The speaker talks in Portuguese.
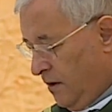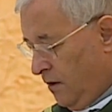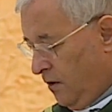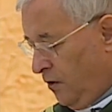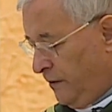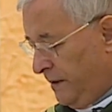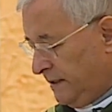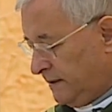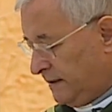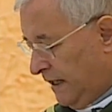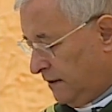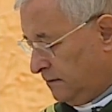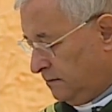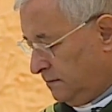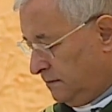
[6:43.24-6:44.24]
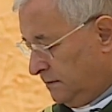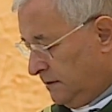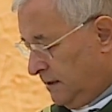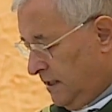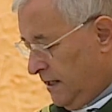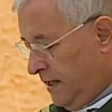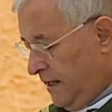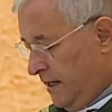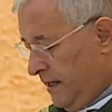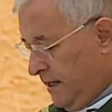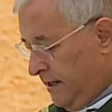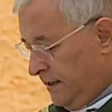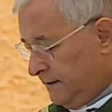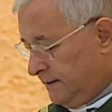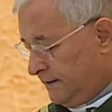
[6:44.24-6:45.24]
Ou então,
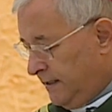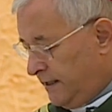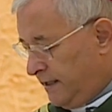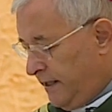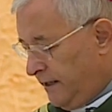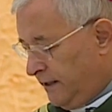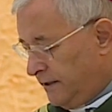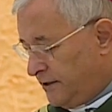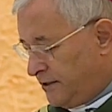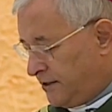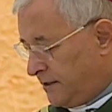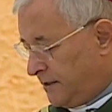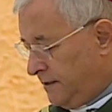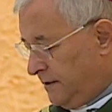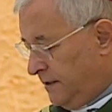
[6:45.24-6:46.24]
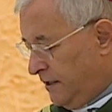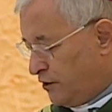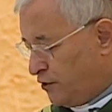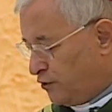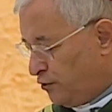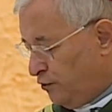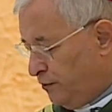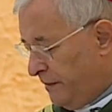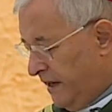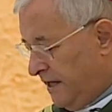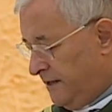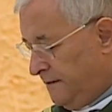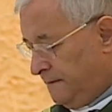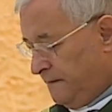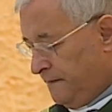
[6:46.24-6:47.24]
daqueles que
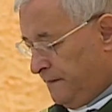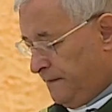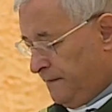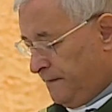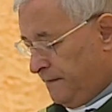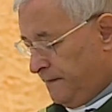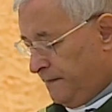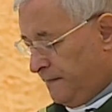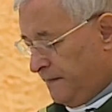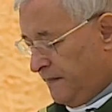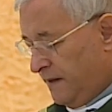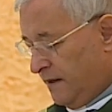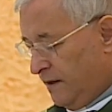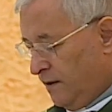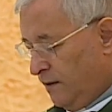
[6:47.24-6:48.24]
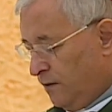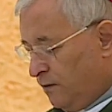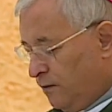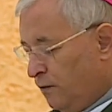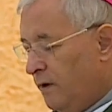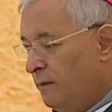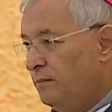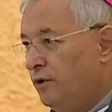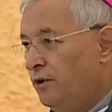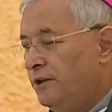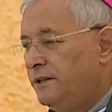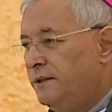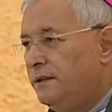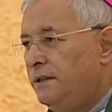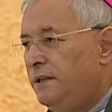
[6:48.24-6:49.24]
assumem o amor
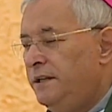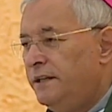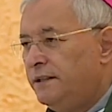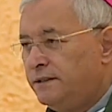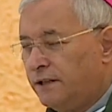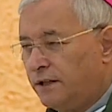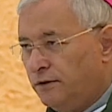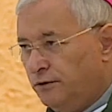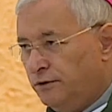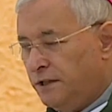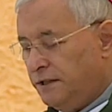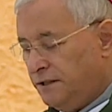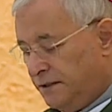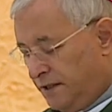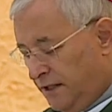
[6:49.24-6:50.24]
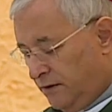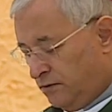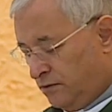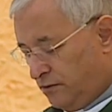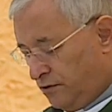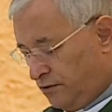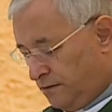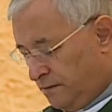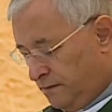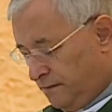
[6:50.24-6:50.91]
e a ternura de Deus?